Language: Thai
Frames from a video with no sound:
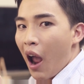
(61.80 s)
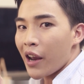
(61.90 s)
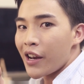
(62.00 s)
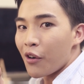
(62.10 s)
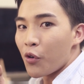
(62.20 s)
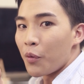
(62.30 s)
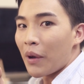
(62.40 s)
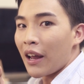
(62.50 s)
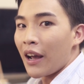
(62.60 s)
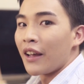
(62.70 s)
ไอเดียของคุณมา
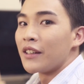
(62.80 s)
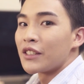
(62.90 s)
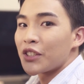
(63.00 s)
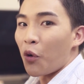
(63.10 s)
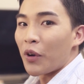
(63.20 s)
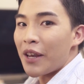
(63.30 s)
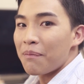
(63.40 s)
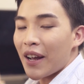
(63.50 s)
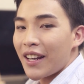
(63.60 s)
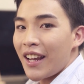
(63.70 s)
เลย ส่งคลิป
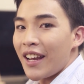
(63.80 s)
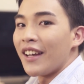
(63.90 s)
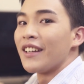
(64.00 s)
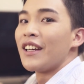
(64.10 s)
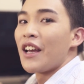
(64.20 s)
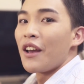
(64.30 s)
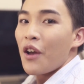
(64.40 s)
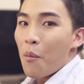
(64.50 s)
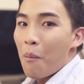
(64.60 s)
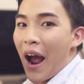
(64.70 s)
มาที่
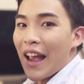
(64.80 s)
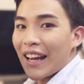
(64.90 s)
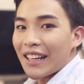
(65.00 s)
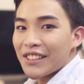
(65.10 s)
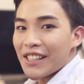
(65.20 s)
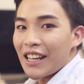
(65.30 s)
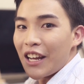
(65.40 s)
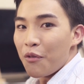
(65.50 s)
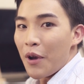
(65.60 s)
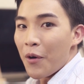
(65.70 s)
My Galaxy
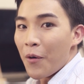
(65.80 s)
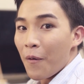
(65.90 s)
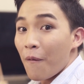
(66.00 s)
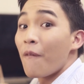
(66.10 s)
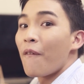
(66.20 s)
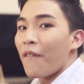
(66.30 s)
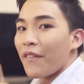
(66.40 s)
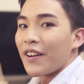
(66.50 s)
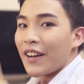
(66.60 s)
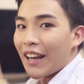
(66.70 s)
Review
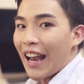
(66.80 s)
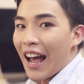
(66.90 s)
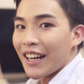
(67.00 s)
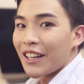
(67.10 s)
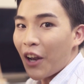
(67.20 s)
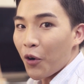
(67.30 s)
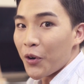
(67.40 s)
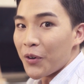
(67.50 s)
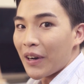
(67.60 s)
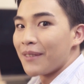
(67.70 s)
เงินล้านเราคุณ
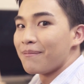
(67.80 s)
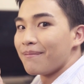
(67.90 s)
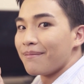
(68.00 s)
อยู่ครับ